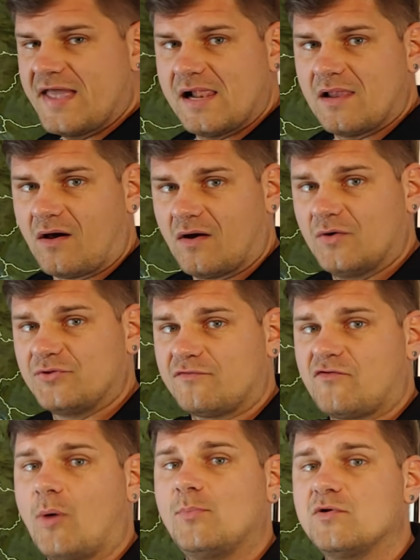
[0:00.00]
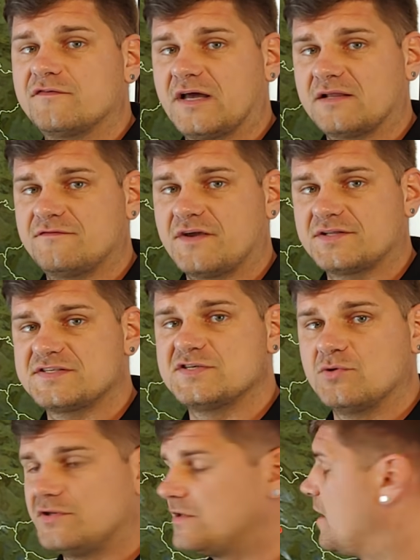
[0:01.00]
WLA, unter
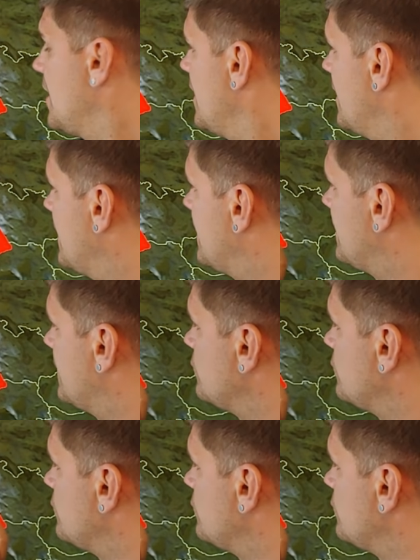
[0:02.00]
Warmluftadvektion äh,